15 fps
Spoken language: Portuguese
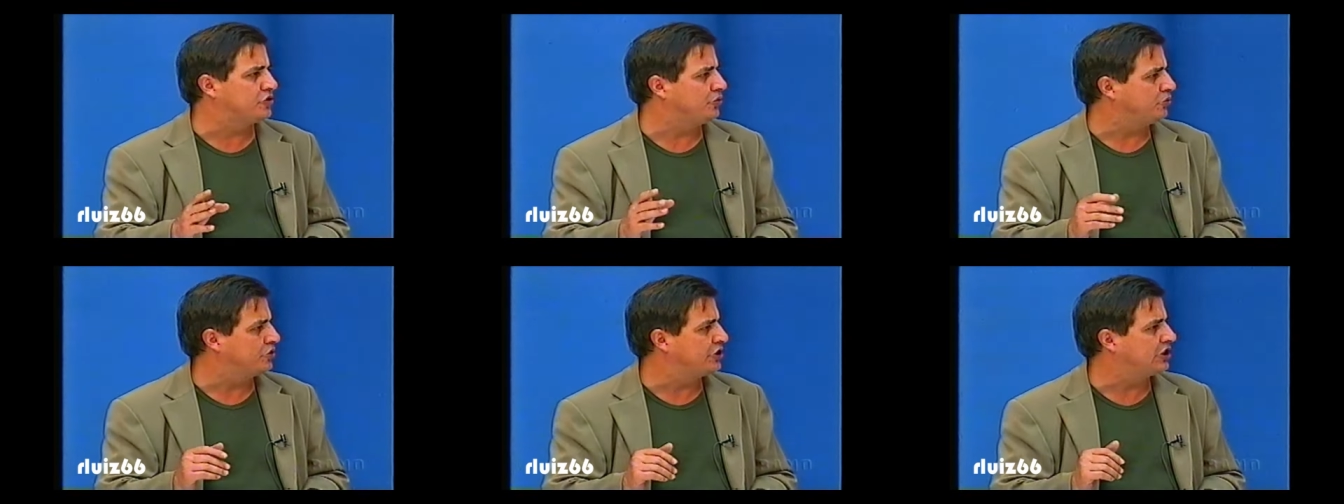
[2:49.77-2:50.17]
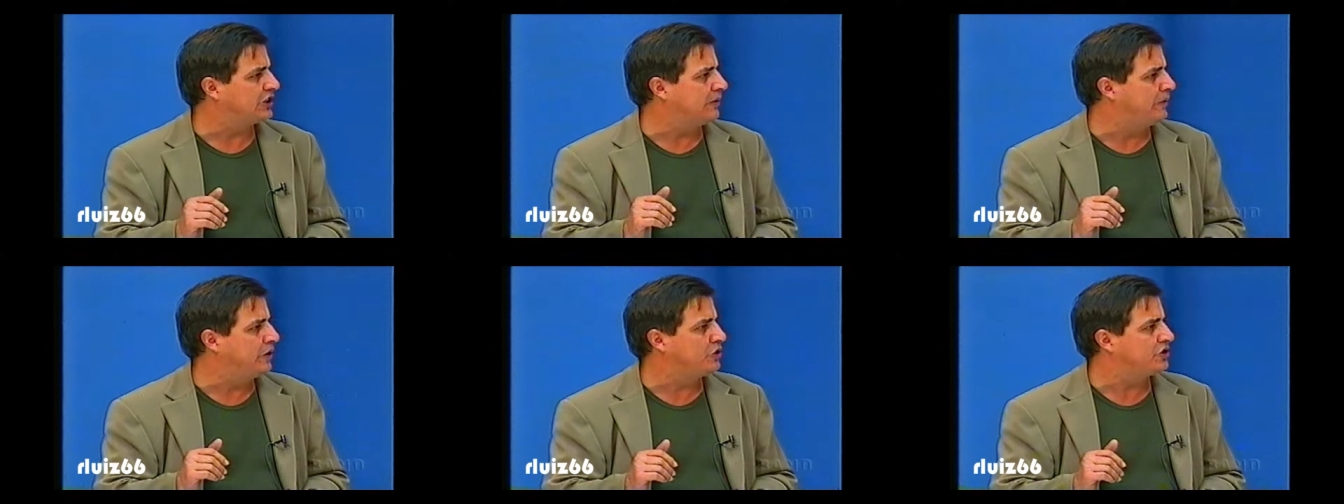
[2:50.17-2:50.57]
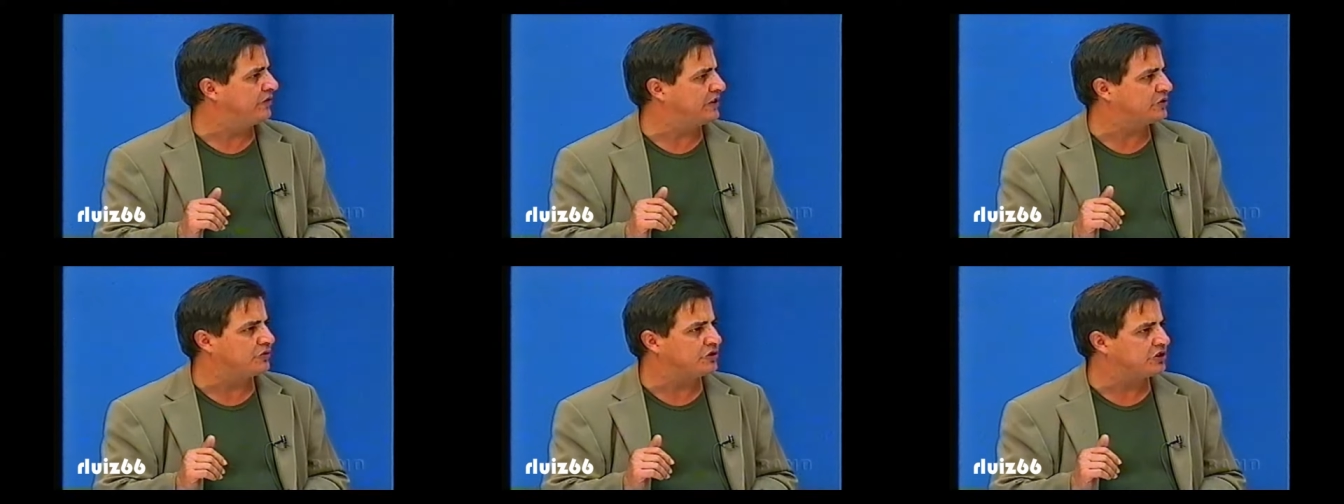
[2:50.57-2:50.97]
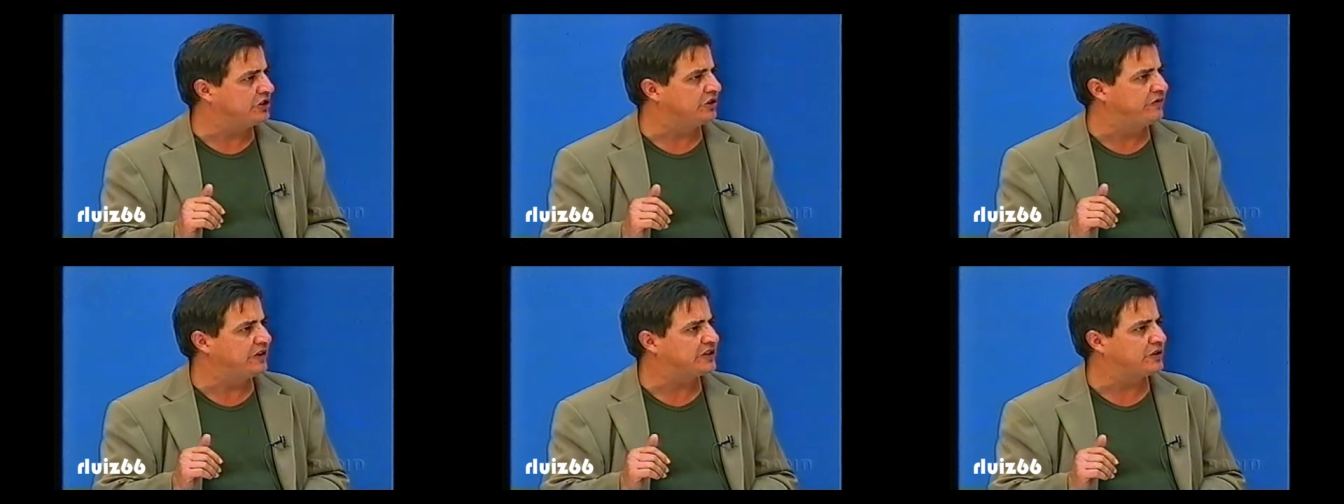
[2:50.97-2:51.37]
o Cruzeiro também não tivesse
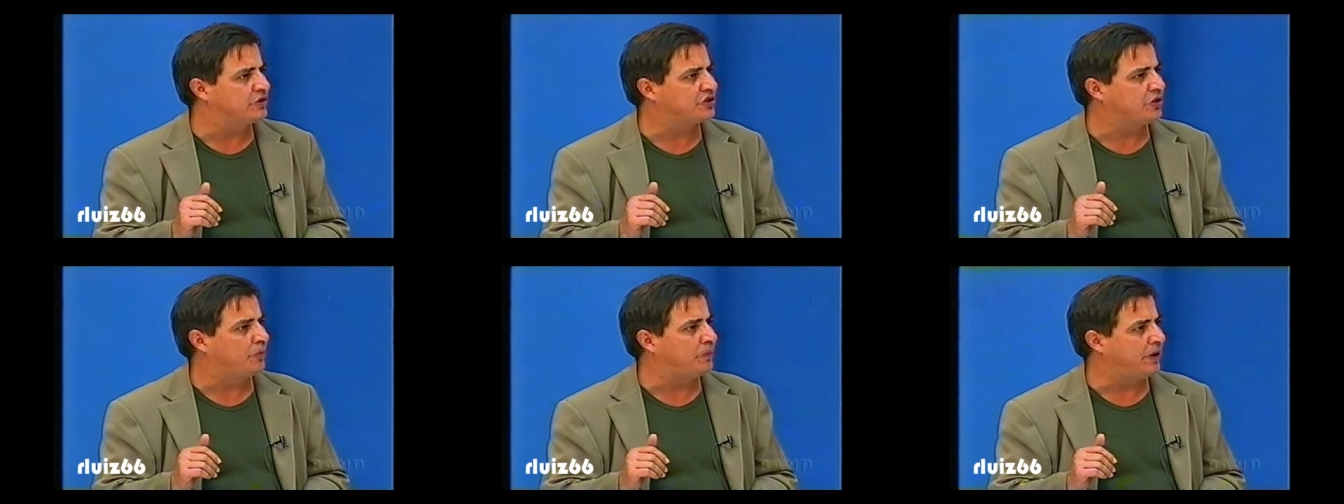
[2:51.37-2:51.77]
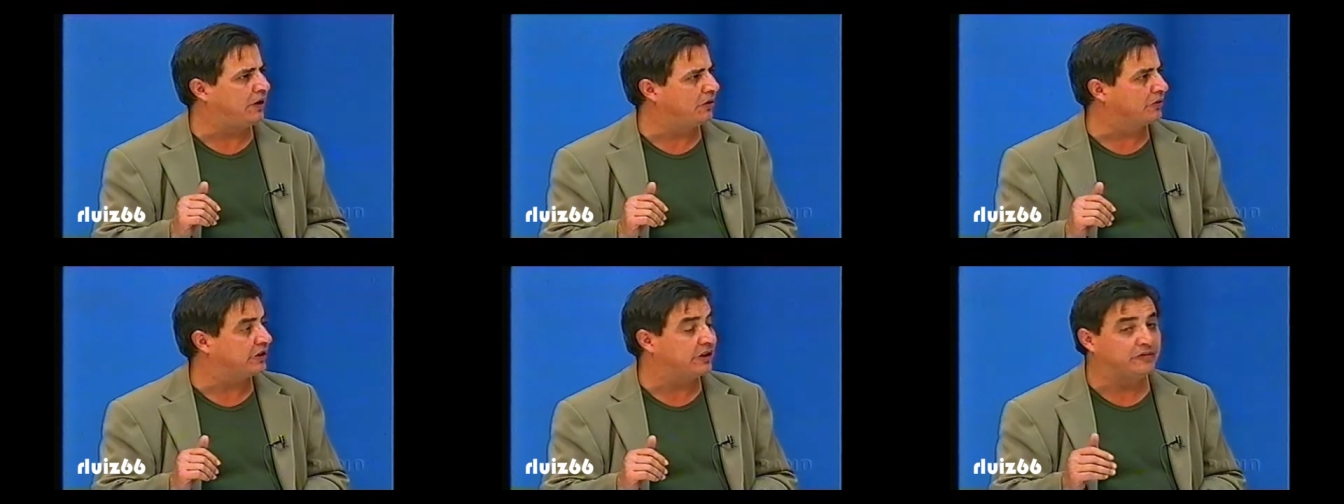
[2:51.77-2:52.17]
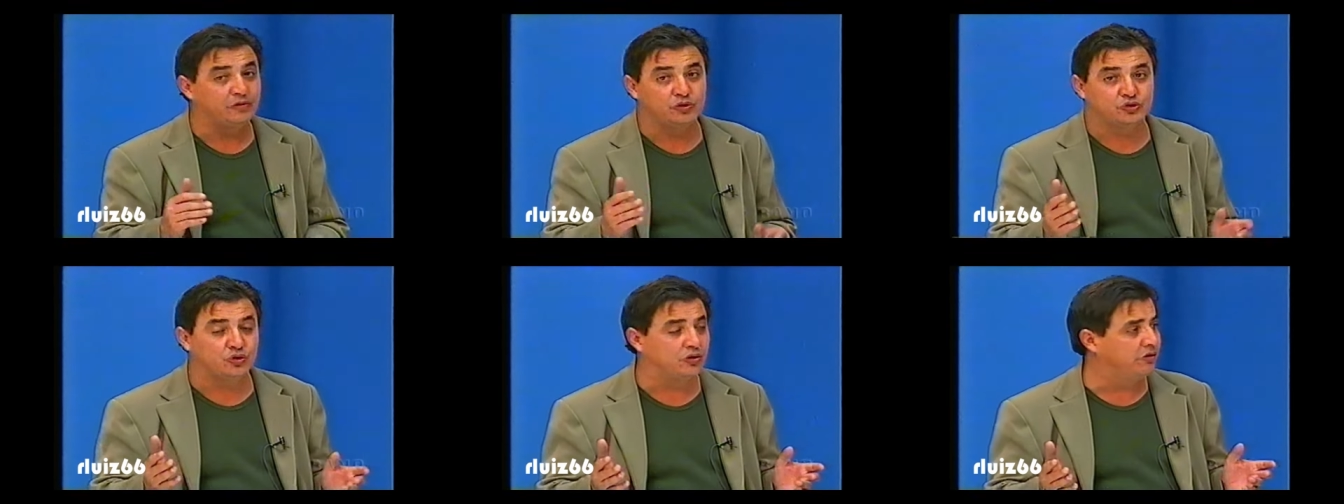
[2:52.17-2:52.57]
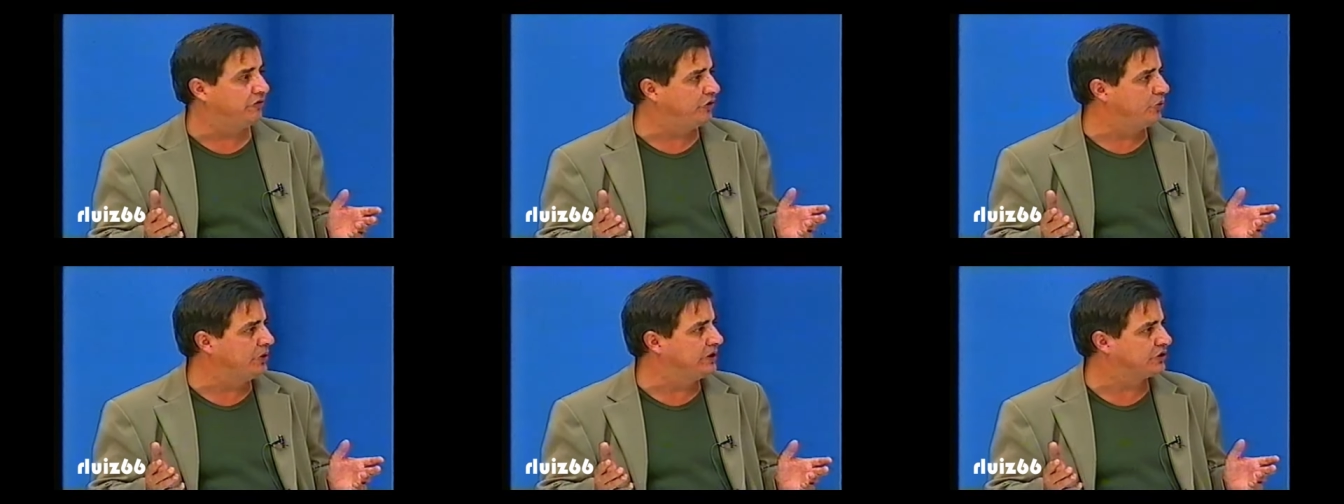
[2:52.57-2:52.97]
conseguido vencer o São Paulo. Quem viu o jogo
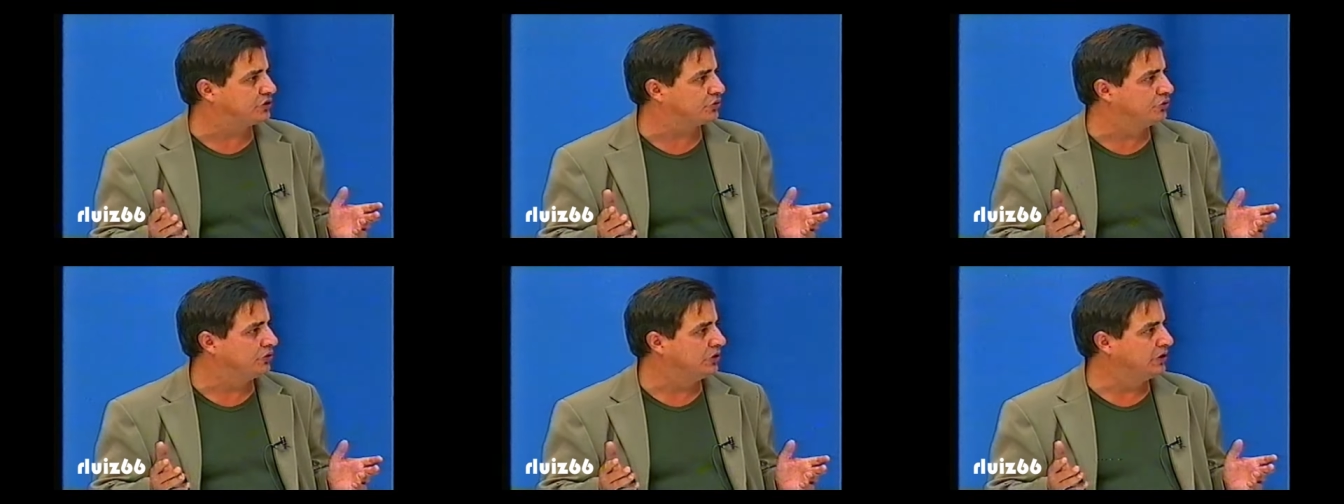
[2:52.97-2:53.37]
viu isso.